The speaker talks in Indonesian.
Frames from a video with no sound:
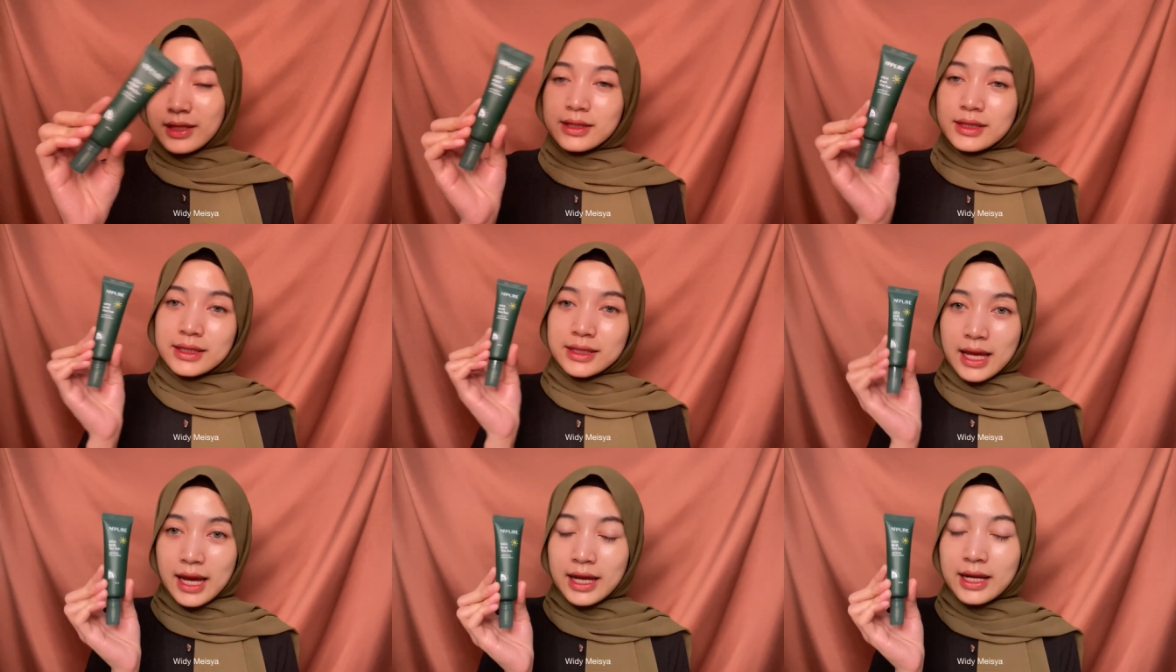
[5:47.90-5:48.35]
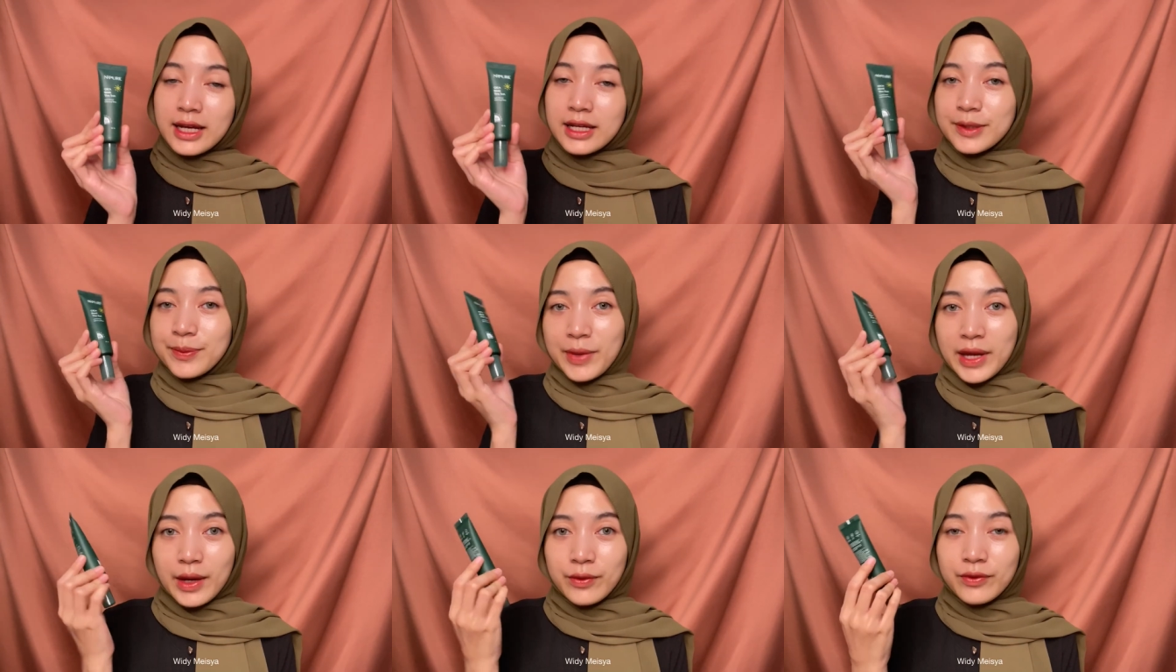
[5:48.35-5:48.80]
Sun
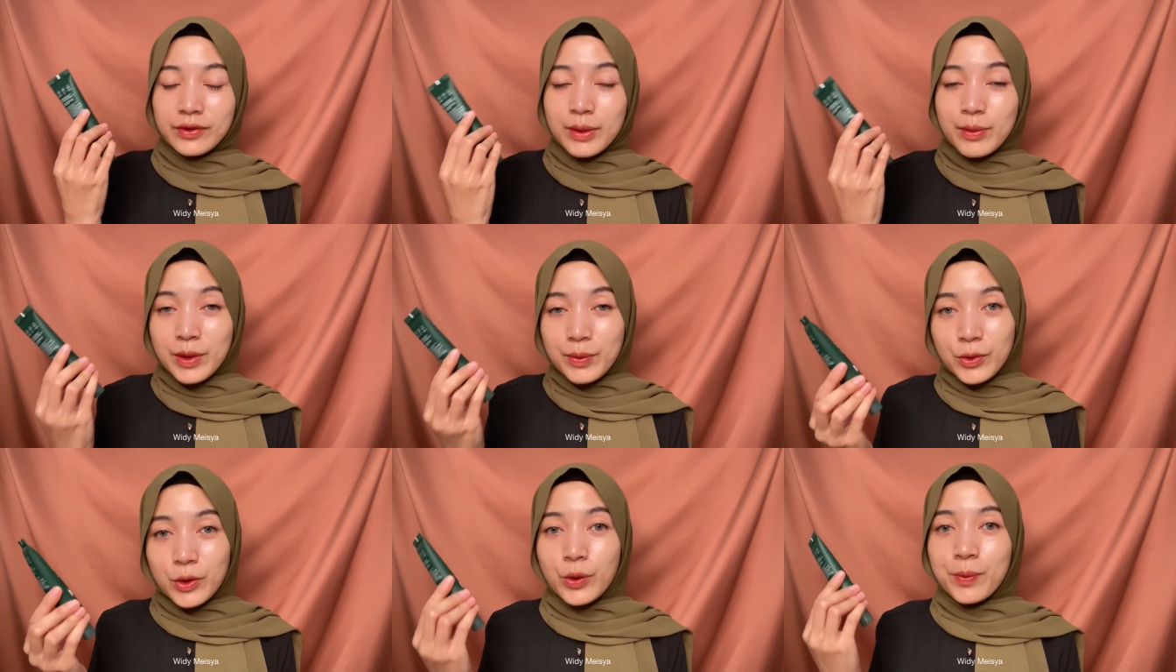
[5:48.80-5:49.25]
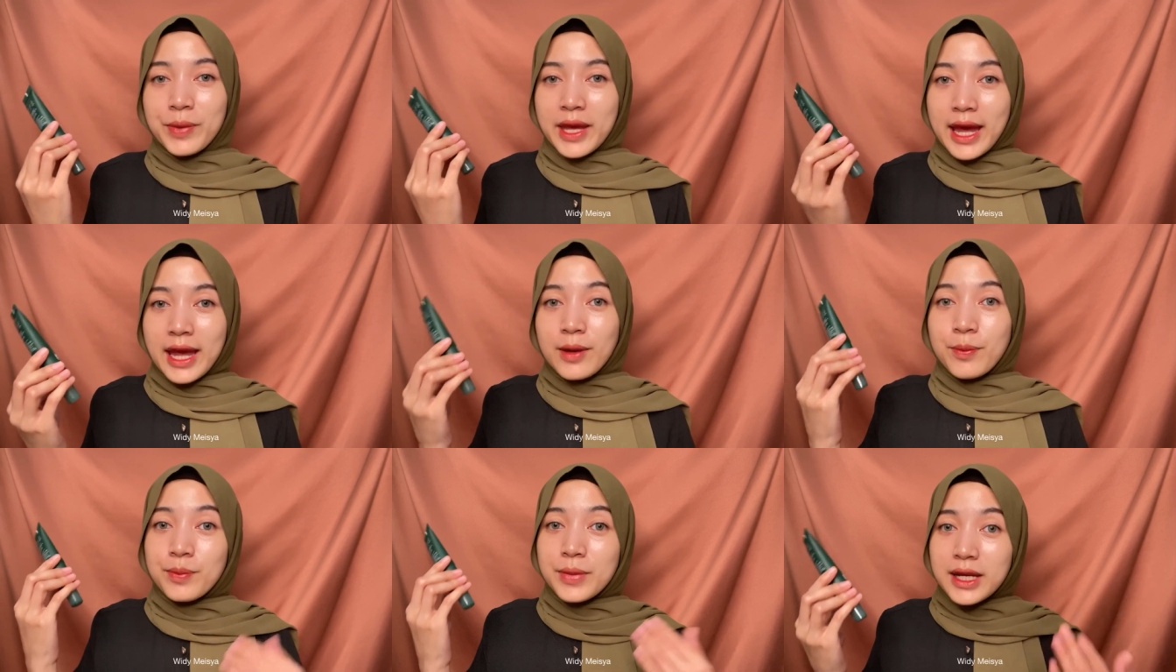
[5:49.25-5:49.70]
SPF 50
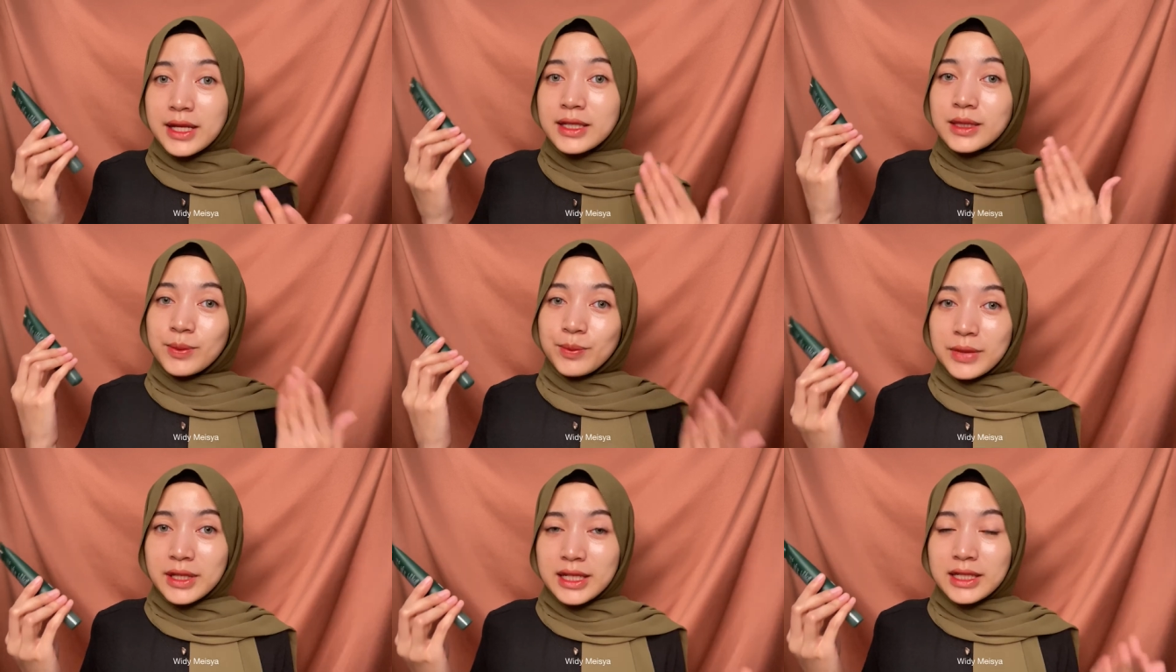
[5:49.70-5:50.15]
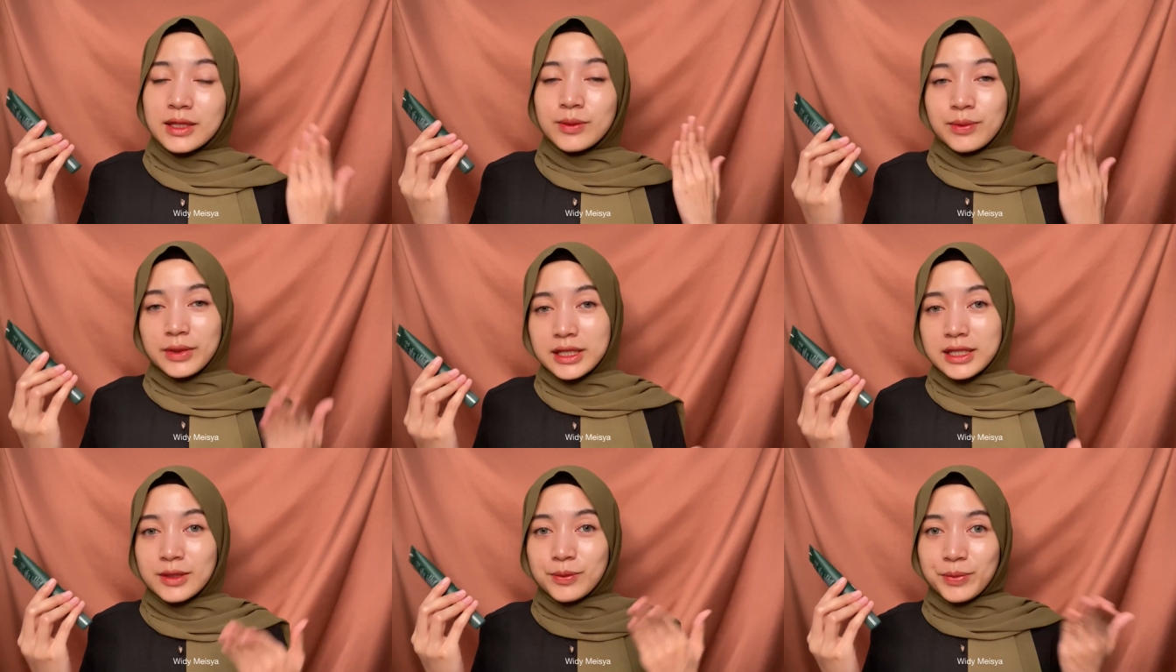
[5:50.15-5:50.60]
PA++++ plus plus
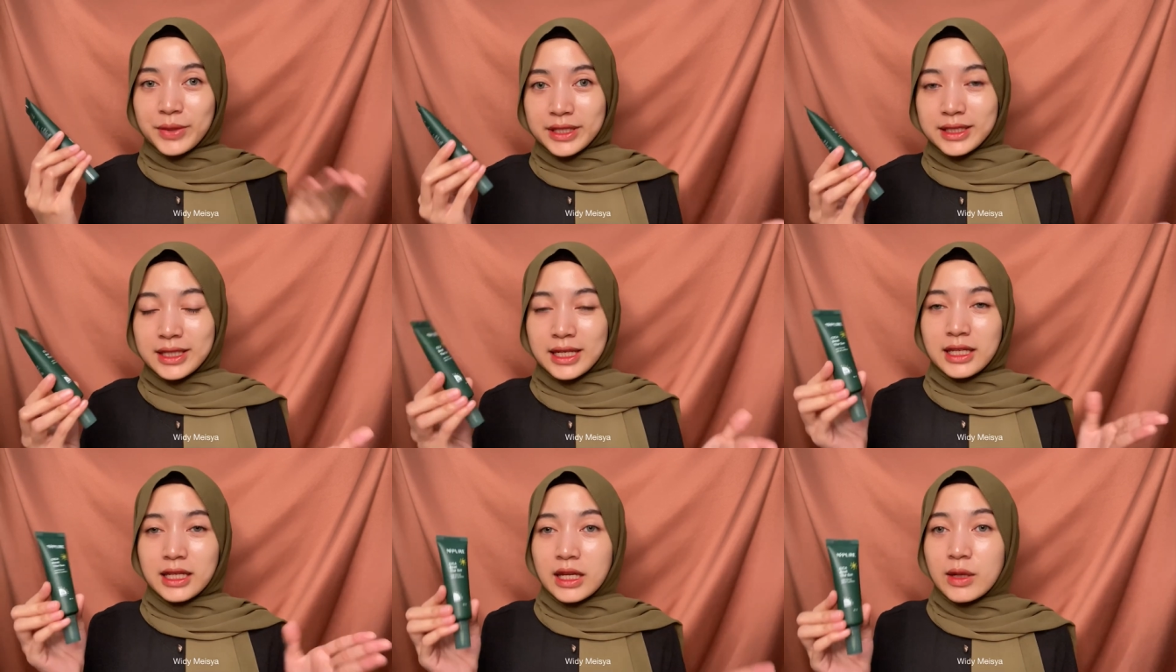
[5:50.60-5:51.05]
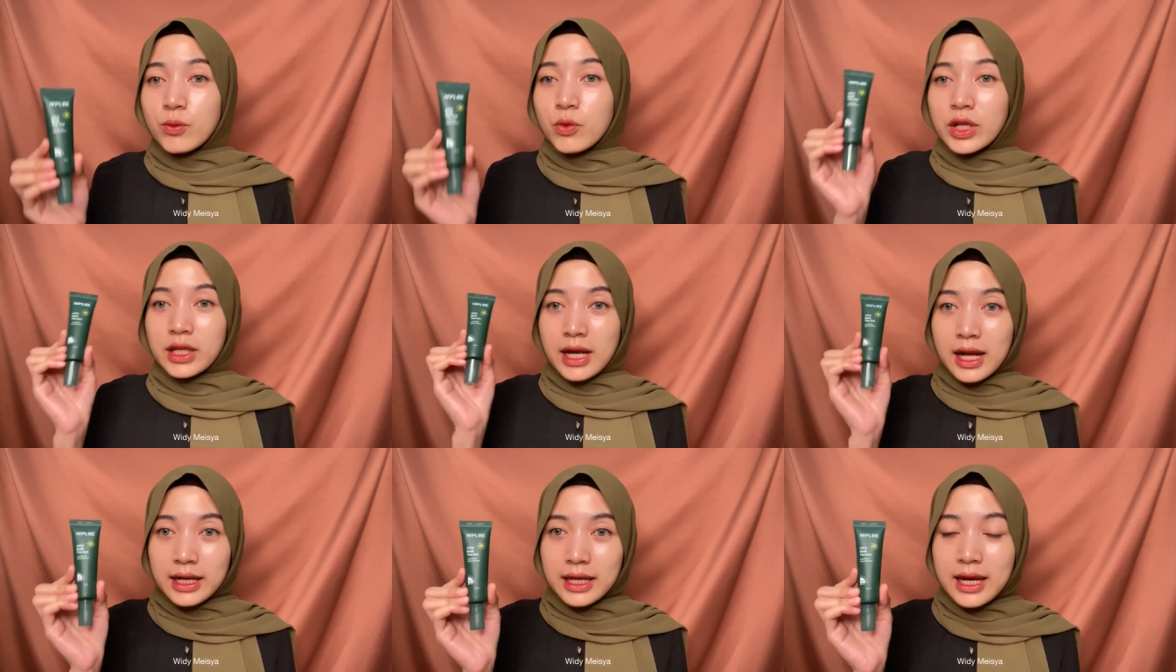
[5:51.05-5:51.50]
plus plus ini
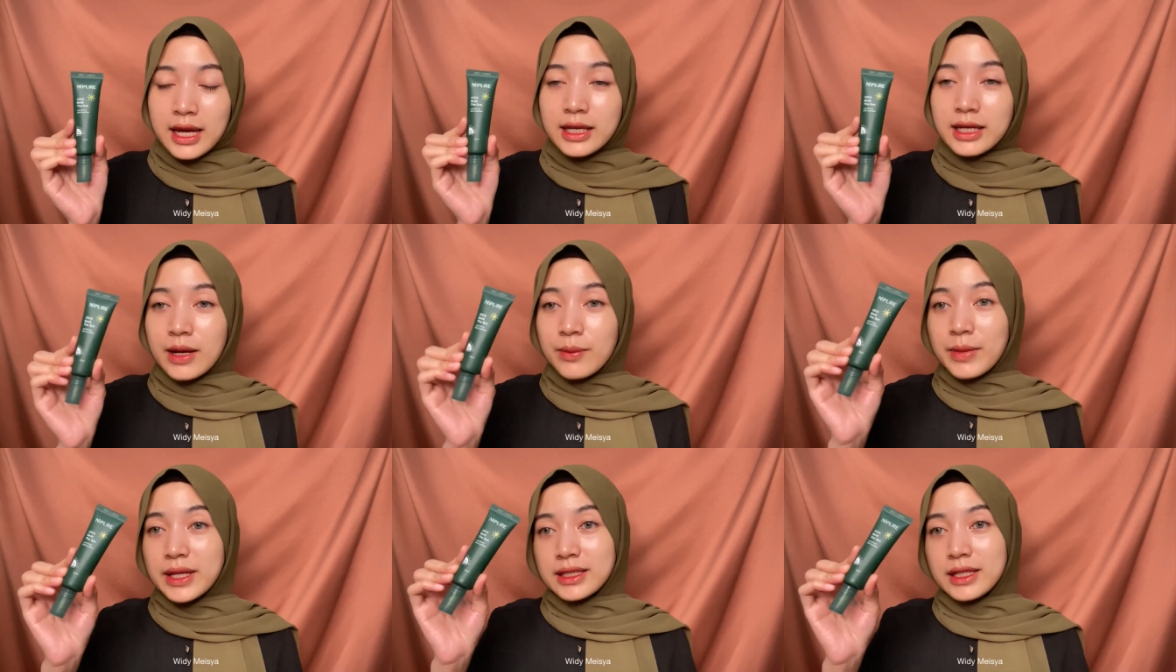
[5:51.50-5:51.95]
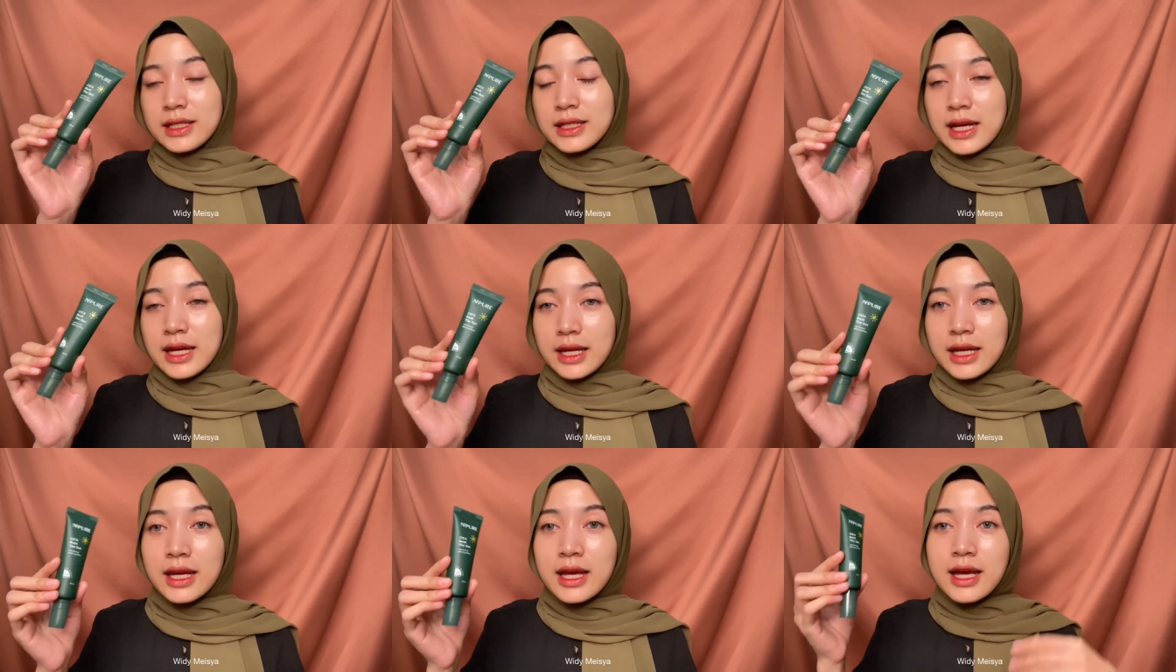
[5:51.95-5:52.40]
buat kalian yang masih
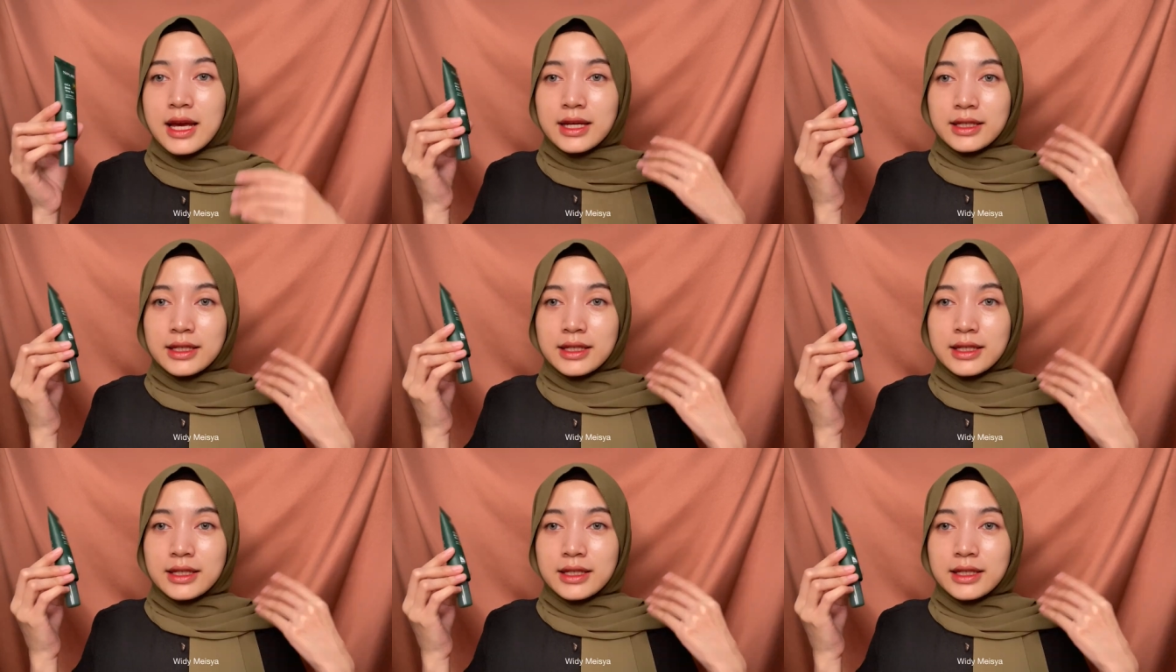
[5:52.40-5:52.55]
nyari